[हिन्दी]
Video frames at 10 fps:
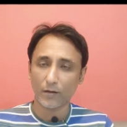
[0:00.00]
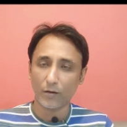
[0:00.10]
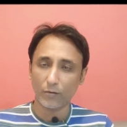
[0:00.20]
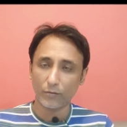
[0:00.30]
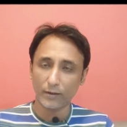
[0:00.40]

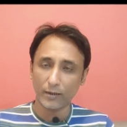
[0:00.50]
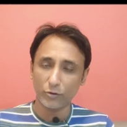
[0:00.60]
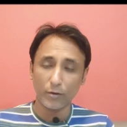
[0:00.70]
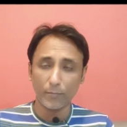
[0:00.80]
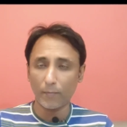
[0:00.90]
और उनके
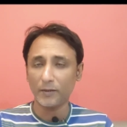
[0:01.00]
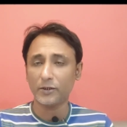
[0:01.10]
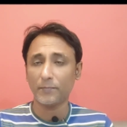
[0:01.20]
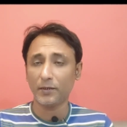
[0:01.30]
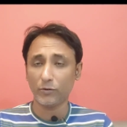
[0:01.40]
जो है मोहम्मद
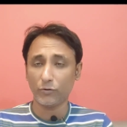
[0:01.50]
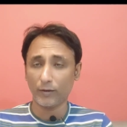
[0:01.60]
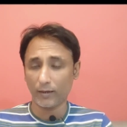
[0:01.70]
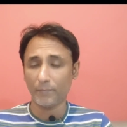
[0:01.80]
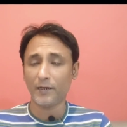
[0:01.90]
शमी ने जो
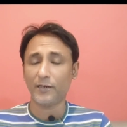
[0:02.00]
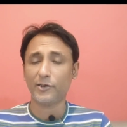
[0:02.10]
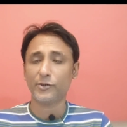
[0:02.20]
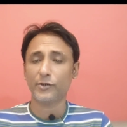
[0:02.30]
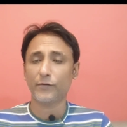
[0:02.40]
एक
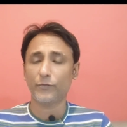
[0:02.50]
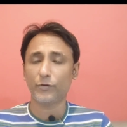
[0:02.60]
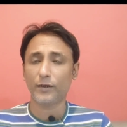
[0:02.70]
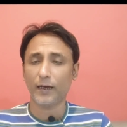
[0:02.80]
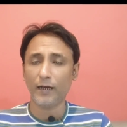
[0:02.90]
लेटेस्ट
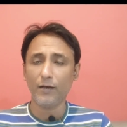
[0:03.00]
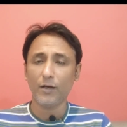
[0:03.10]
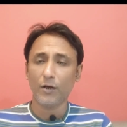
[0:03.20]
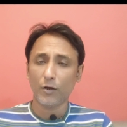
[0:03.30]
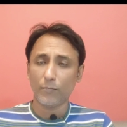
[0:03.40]
इंटरव्यू दिया है
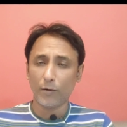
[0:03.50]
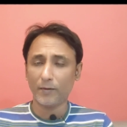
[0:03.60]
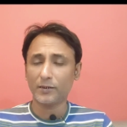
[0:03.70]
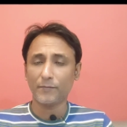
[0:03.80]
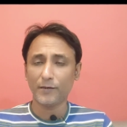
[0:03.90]

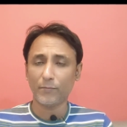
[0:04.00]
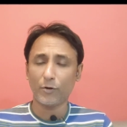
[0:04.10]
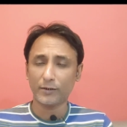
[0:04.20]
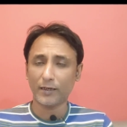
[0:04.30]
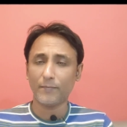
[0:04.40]
मोहम्मद शमी ने
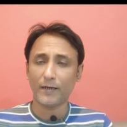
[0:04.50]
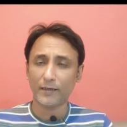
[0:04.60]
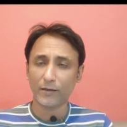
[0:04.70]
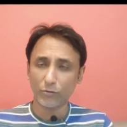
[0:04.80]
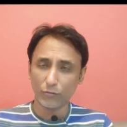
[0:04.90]
बहुत सारी
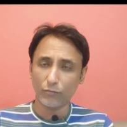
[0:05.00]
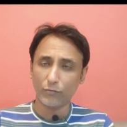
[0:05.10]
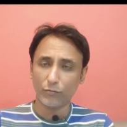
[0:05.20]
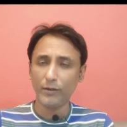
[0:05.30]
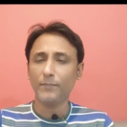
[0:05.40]
बातें की तो
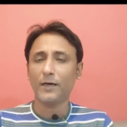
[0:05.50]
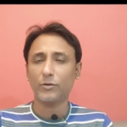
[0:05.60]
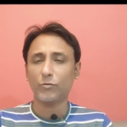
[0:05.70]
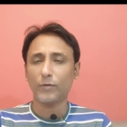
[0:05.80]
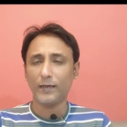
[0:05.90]
उन्हीं
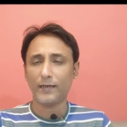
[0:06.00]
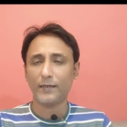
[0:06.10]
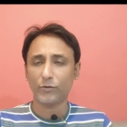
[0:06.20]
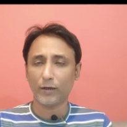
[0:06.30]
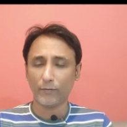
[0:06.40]
बातों को
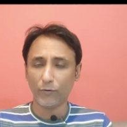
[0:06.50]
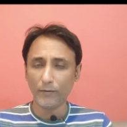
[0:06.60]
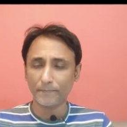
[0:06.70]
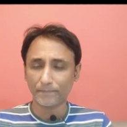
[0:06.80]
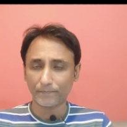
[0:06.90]
लेकर जो है वो
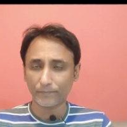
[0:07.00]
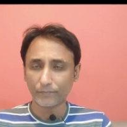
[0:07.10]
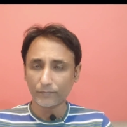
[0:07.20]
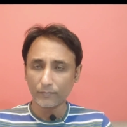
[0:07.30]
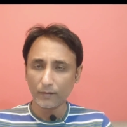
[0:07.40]

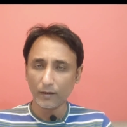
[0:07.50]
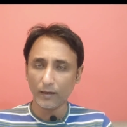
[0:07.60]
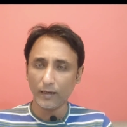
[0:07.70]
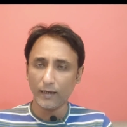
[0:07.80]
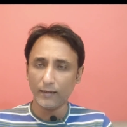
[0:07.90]

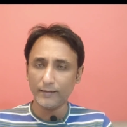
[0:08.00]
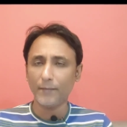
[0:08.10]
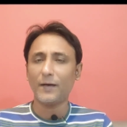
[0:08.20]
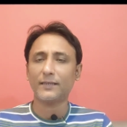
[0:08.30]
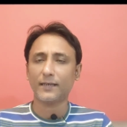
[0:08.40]
आ,
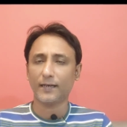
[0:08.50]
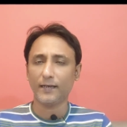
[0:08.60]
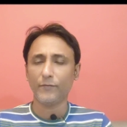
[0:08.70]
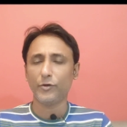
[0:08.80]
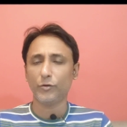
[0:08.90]
ये बात कर
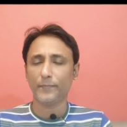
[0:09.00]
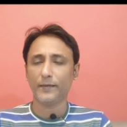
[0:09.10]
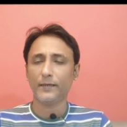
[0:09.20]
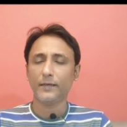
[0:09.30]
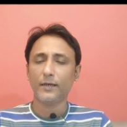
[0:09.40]
रहे हैं वीडियो पे